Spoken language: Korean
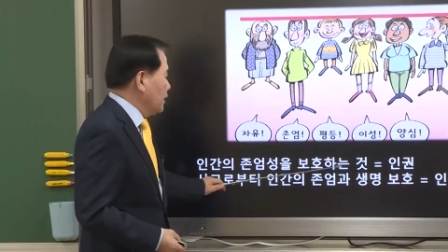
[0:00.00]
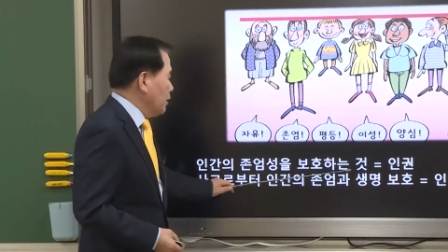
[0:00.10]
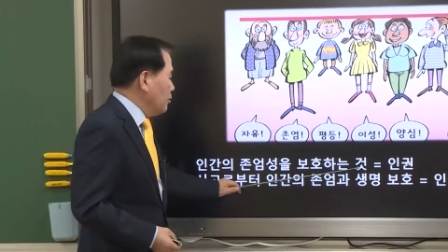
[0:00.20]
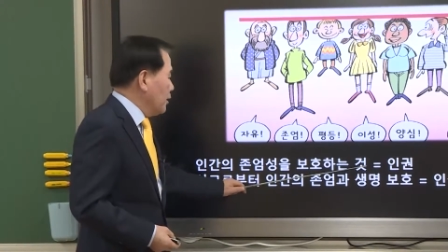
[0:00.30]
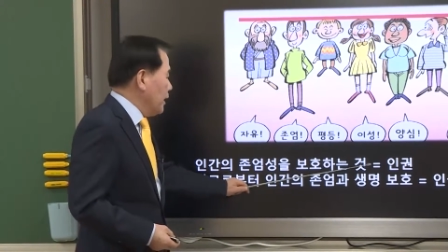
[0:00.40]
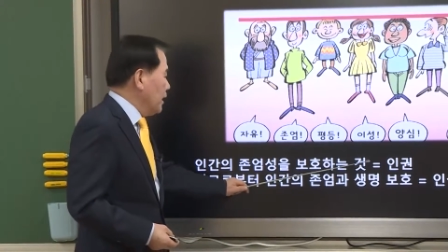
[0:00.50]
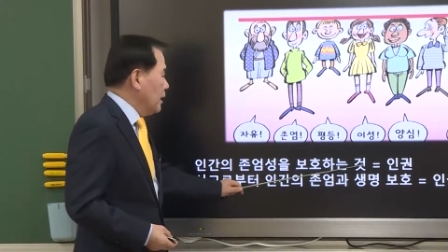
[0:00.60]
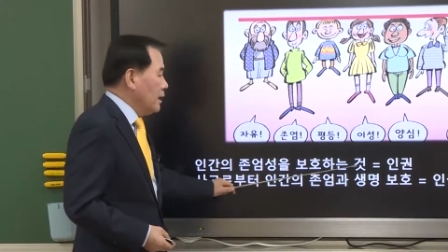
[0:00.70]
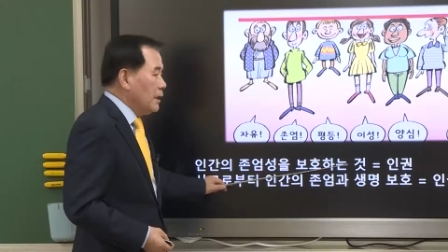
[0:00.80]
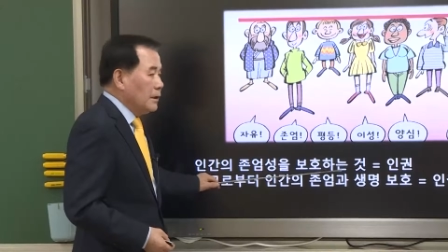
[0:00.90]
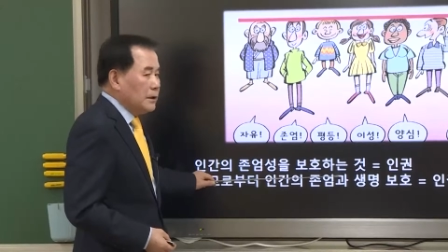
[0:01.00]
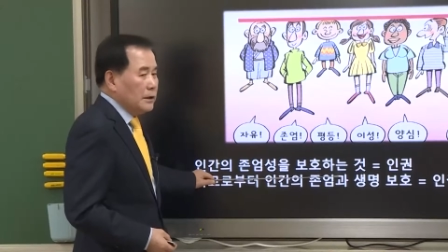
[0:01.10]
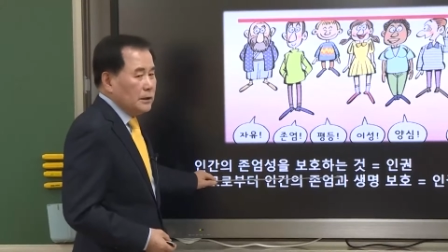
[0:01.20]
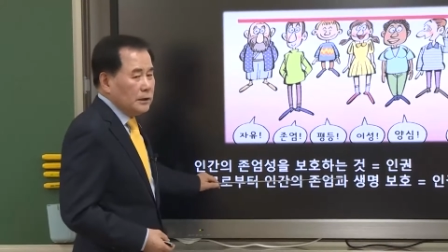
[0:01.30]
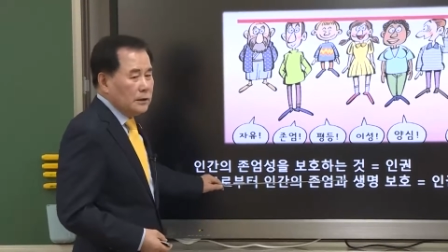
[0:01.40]
때문에
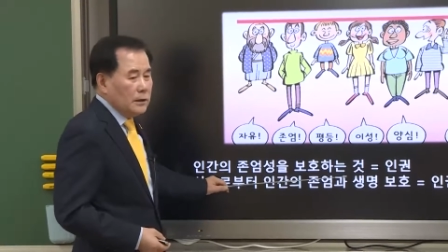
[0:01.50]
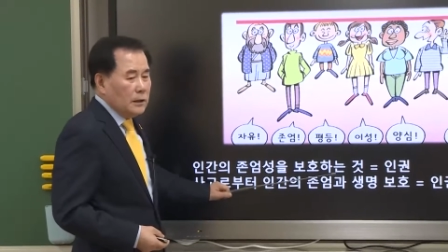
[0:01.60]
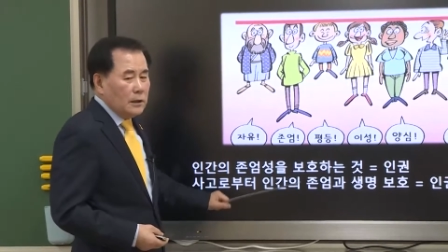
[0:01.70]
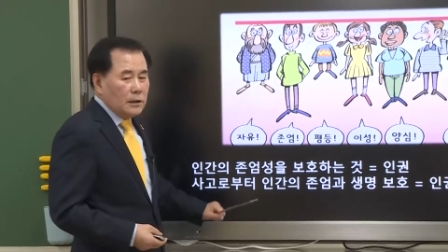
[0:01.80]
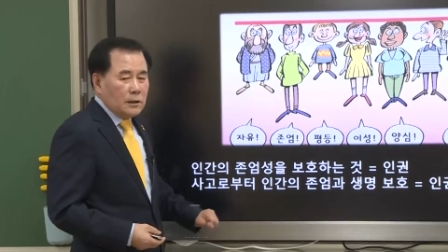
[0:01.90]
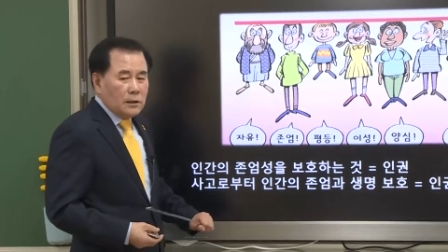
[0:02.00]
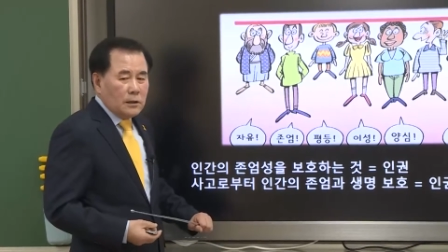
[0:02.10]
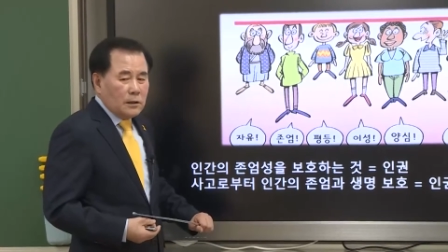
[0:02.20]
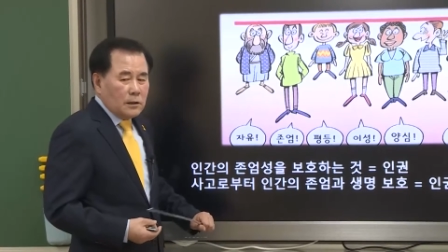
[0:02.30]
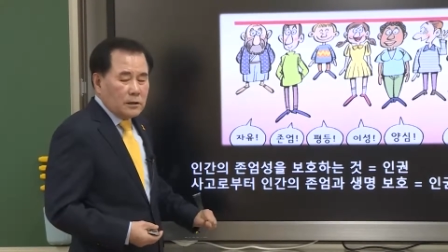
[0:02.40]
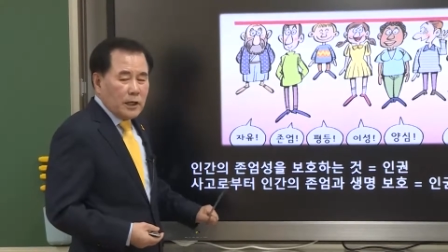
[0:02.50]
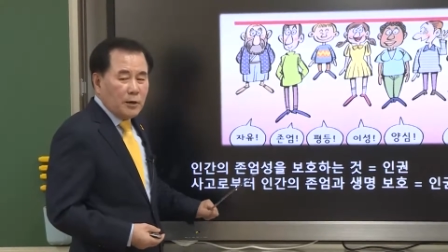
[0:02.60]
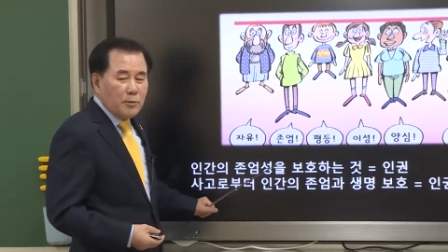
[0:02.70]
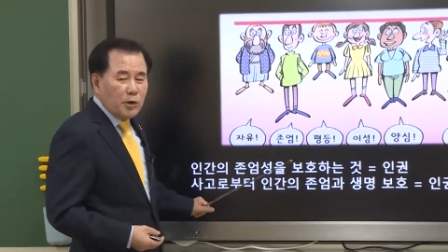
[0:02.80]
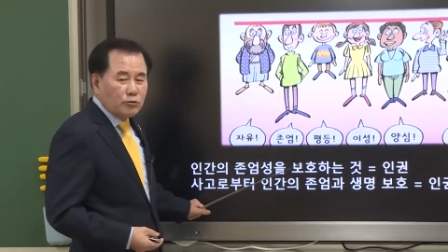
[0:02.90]
이
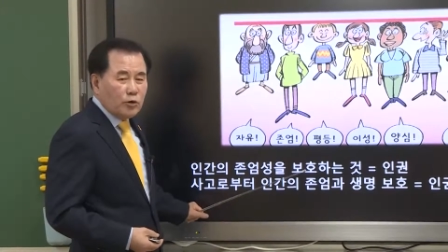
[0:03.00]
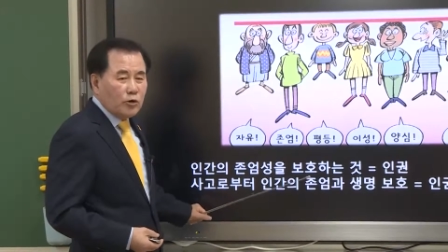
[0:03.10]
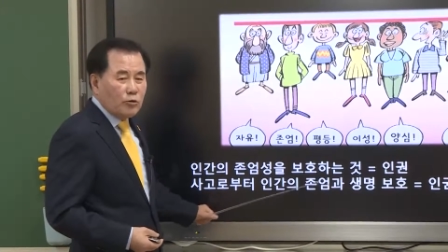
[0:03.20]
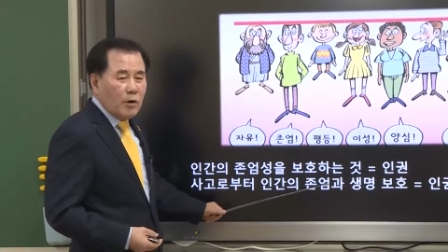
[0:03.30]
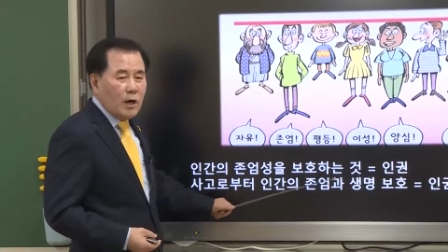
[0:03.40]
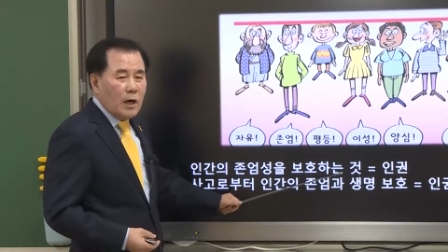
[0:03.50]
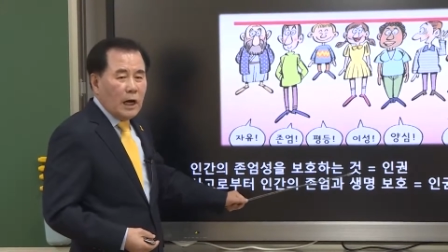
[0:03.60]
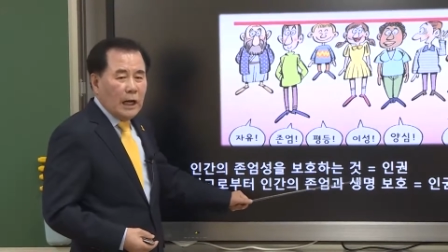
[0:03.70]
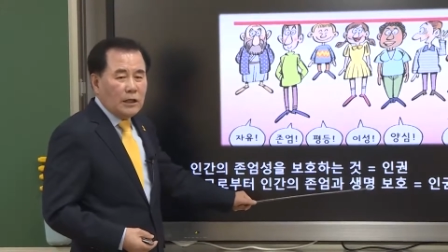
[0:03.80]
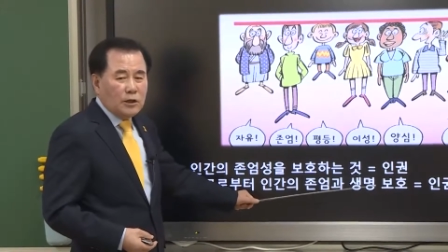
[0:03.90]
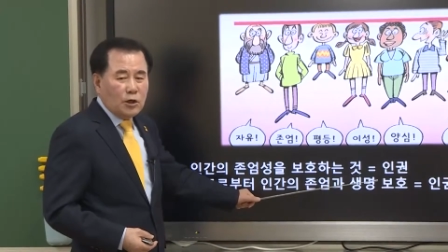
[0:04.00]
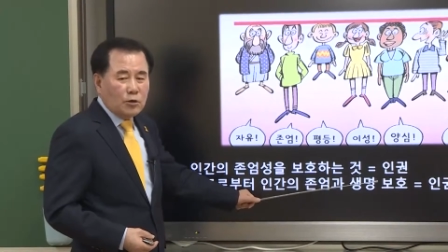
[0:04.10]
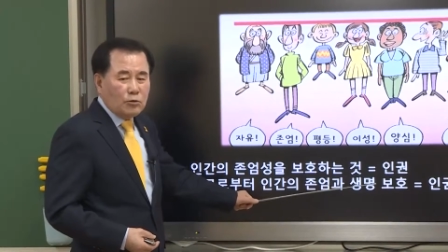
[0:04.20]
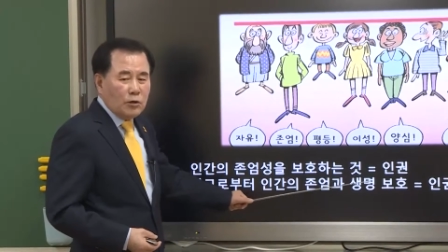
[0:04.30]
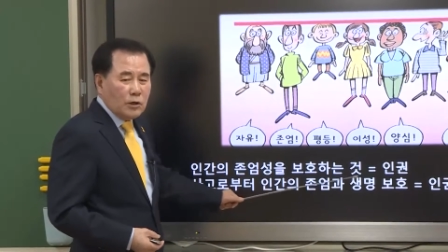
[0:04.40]
생명권과
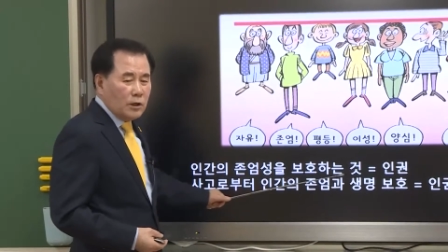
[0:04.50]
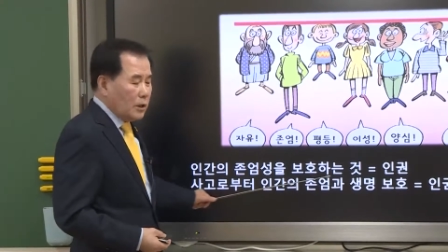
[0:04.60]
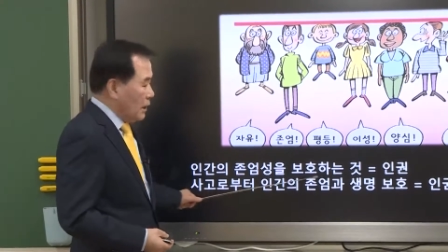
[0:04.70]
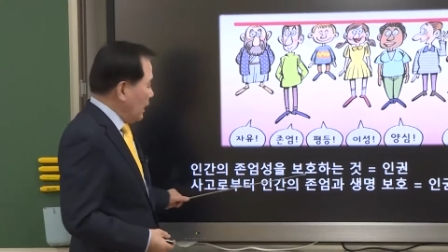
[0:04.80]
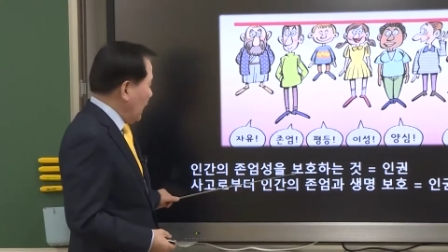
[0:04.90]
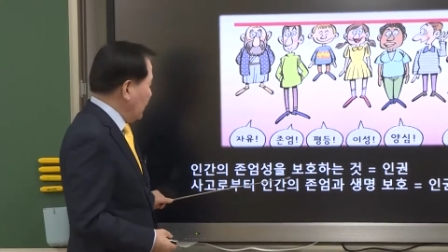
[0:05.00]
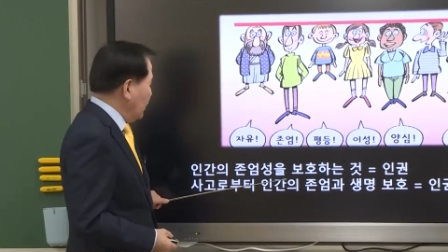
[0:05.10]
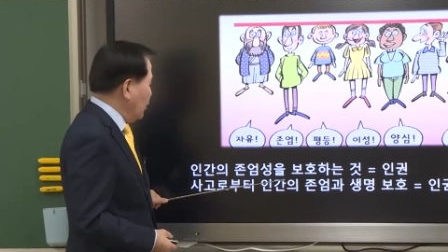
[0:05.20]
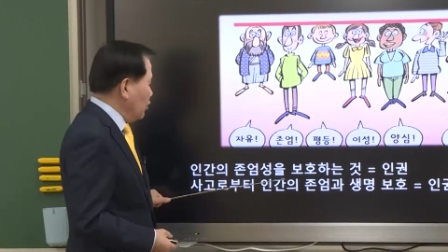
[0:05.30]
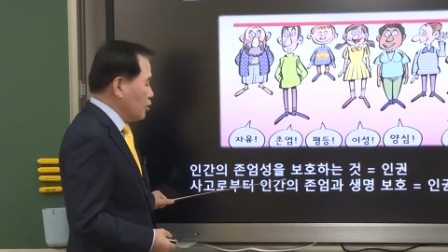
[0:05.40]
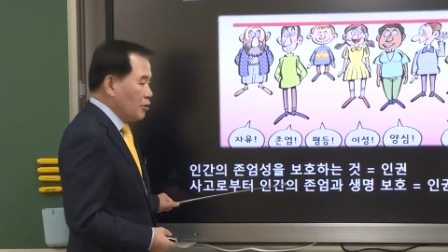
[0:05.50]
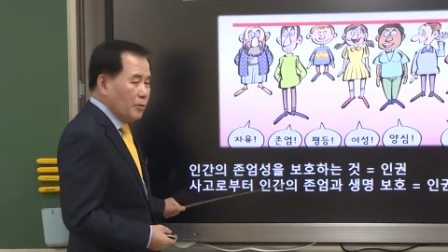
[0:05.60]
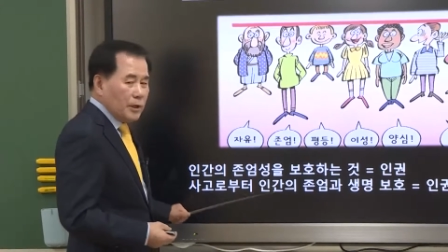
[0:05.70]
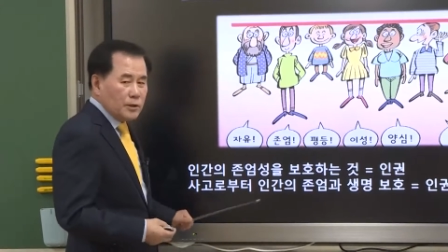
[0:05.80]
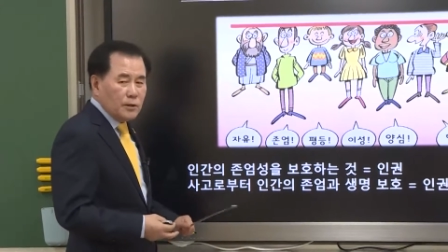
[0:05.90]
안전권은 같은 것으로
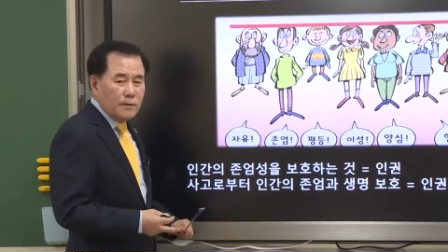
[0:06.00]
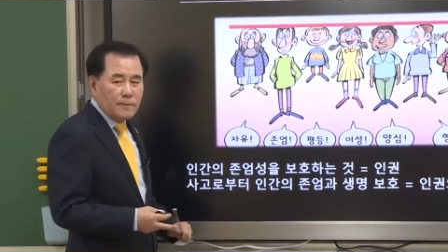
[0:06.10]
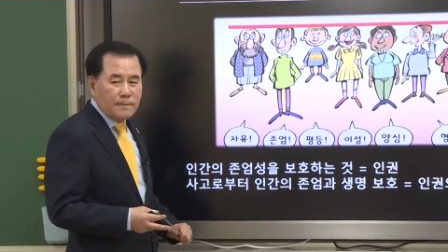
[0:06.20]
봐서